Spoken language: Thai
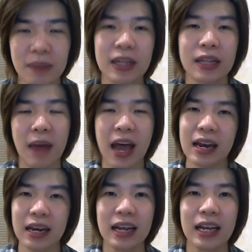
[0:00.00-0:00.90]
ลิตภัณ
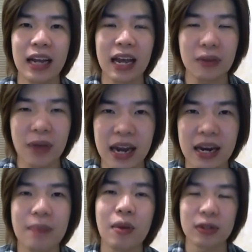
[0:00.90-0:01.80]
ฑ์ให้ตัวเอง
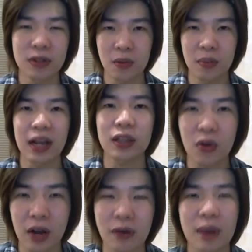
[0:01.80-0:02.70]
ได้เหมาะสมและก็ต
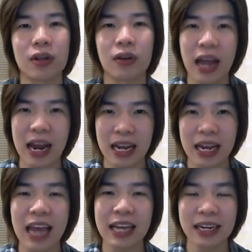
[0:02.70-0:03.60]
รงกับความต้องการได้
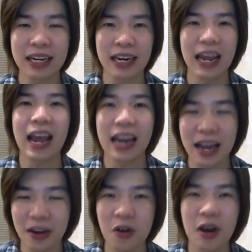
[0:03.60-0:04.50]
ง่ายขึ้นในอ
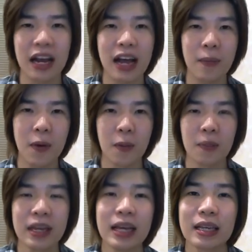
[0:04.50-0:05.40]
นาคตนะครับผม
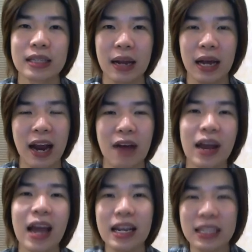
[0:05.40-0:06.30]
สำหรับคราว
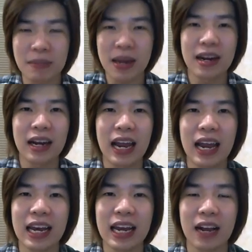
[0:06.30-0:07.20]
หน้าเนี่ยจะเป็นเรื่องอะ
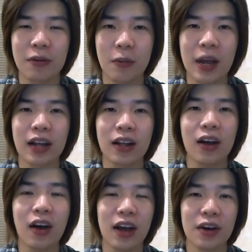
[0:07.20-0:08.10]
ไรเนี่ยปูเป้ก็ต้อง
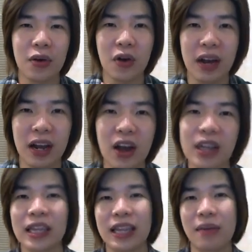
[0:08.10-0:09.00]
ขอให้ทุกคนเนี่ยคอย
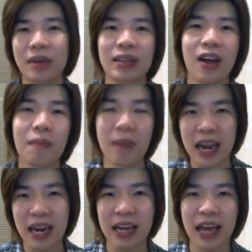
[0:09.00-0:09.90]
ติดตามกันต่อไป
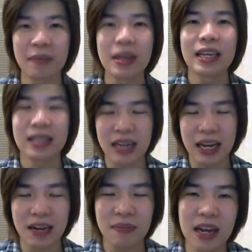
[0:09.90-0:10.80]
นะครับสำหรั
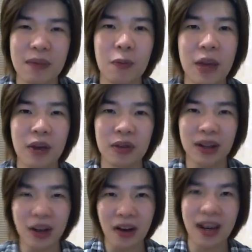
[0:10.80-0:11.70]
บคลิปนี้ปูเป้คง
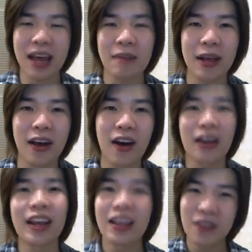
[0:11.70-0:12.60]
ต้องขอลาไปก่อน
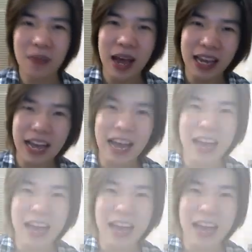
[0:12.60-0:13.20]
บ๊ายบายครั